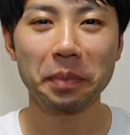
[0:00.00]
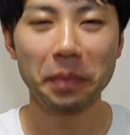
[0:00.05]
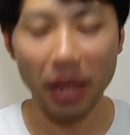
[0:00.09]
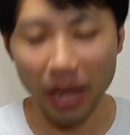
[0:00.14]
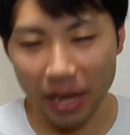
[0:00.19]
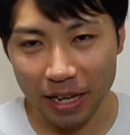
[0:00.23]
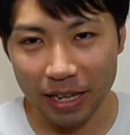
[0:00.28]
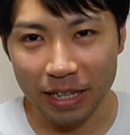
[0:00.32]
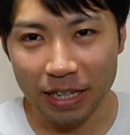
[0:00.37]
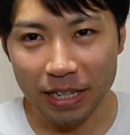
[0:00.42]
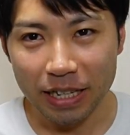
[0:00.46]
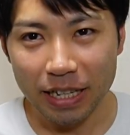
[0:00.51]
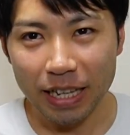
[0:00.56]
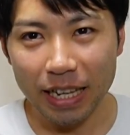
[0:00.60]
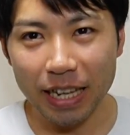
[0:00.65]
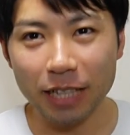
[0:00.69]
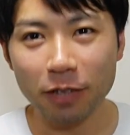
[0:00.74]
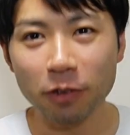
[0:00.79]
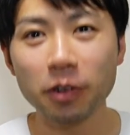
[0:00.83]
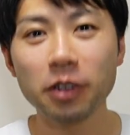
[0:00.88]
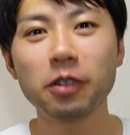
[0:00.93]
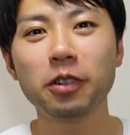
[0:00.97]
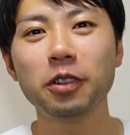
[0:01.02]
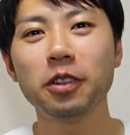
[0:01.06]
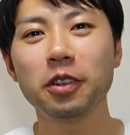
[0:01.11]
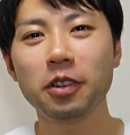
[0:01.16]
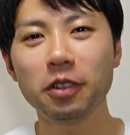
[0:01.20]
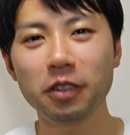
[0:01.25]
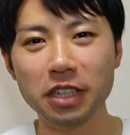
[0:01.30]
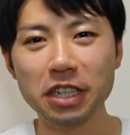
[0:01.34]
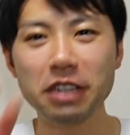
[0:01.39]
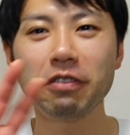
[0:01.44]
はい。えー、トリコの
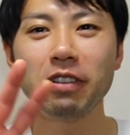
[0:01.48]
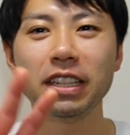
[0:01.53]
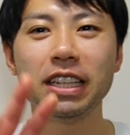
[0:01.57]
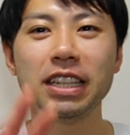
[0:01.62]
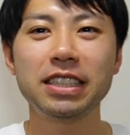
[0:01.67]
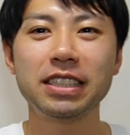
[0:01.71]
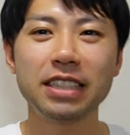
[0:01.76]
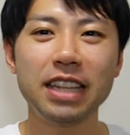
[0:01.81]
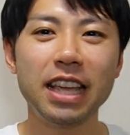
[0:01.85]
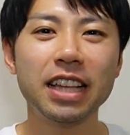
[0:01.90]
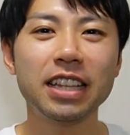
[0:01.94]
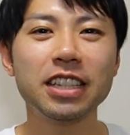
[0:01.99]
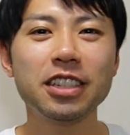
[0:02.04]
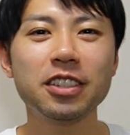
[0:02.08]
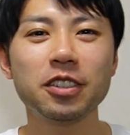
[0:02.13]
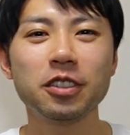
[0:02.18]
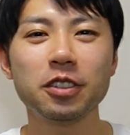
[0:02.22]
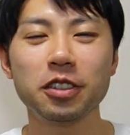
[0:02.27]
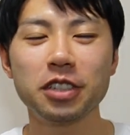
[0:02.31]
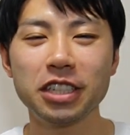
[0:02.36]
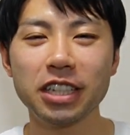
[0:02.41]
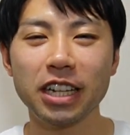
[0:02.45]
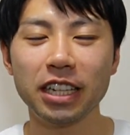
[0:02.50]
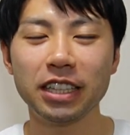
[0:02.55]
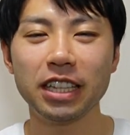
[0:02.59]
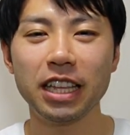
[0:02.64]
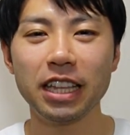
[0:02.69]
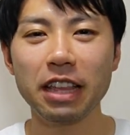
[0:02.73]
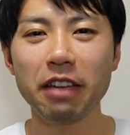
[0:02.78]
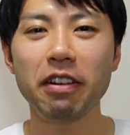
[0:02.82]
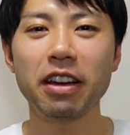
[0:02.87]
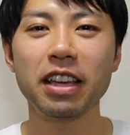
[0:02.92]
4人はですね、24時間
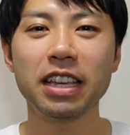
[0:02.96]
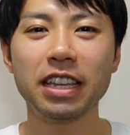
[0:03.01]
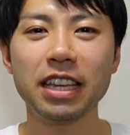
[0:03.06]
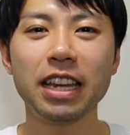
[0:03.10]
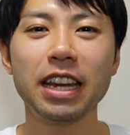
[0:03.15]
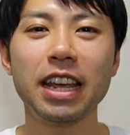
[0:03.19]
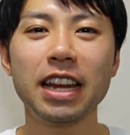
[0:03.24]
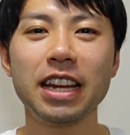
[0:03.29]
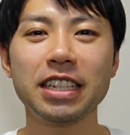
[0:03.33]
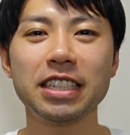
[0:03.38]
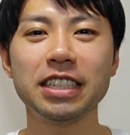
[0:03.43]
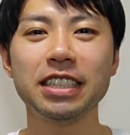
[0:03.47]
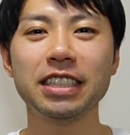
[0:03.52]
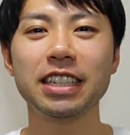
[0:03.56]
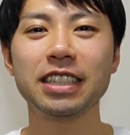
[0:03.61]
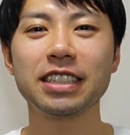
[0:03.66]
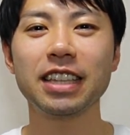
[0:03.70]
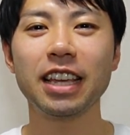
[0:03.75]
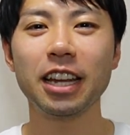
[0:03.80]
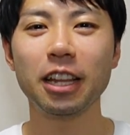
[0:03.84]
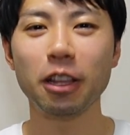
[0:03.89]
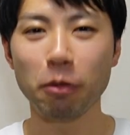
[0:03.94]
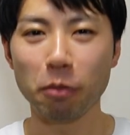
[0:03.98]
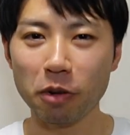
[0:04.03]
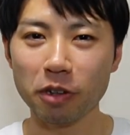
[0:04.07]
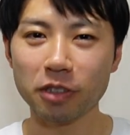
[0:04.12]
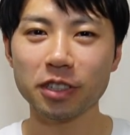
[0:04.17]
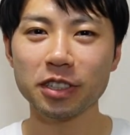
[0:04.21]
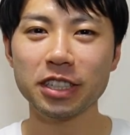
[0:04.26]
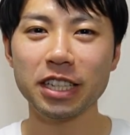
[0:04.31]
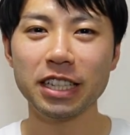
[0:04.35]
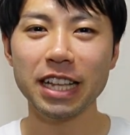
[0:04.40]
寝てはいけないらしいんですけれども、
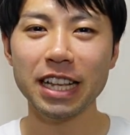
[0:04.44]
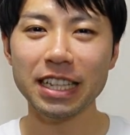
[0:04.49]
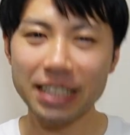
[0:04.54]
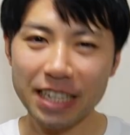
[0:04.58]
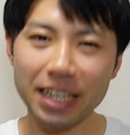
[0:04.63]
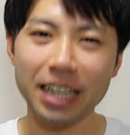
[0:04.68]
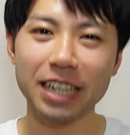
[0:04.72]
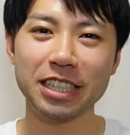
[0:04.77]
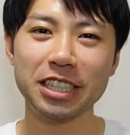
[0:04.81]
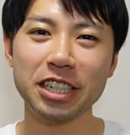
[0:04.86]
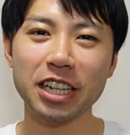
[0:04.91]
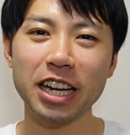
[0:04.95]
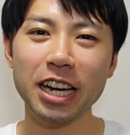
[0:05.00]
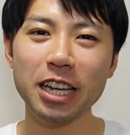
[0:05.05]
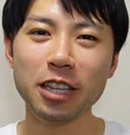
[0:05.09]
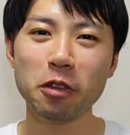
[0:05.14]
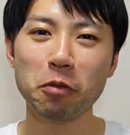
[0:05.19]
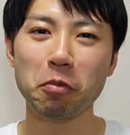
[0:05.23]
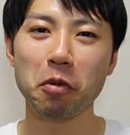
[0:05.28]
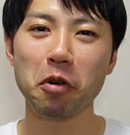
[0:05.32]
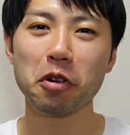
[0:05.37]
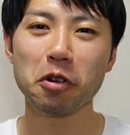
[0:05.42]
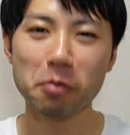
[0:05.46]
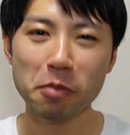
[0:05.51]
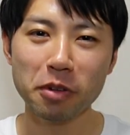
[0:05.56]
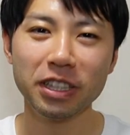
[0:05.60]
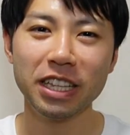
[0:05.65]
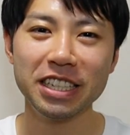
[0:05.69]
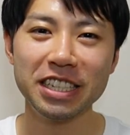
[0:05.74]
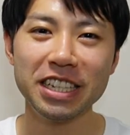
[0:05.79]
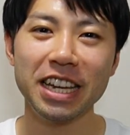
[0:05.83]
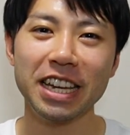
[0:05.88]
そしてなぜか司会の僕も
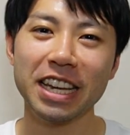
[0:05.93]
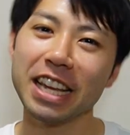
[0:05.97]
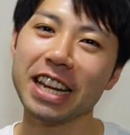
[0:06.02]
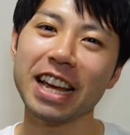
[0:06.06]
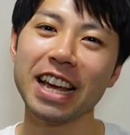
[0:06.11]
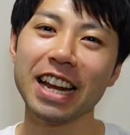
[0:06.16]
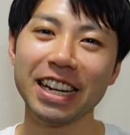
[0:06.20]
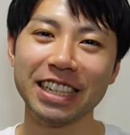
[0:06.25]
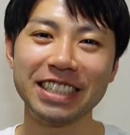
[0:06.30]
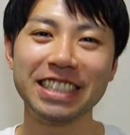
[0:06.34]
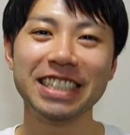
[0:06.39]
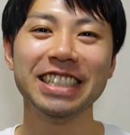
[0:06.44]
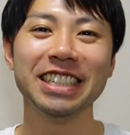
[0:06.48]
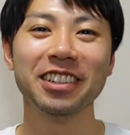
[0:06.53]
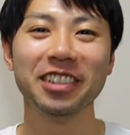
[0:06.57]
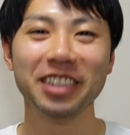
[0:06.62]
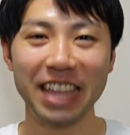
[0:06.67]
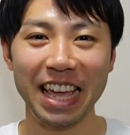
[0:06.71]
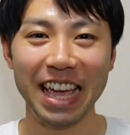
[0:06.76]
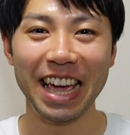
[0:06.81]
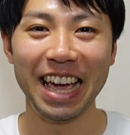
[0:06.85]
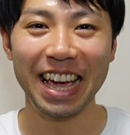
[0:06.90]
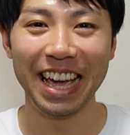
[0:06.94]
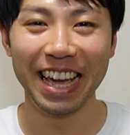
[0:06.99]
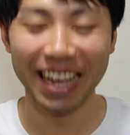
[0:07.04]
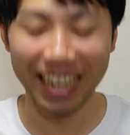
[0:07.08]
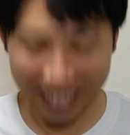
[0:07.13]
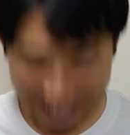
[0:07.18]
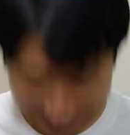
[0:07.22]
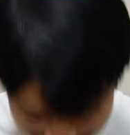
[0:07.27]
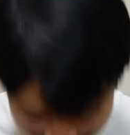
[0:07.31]
寝ちゃいけないらしいので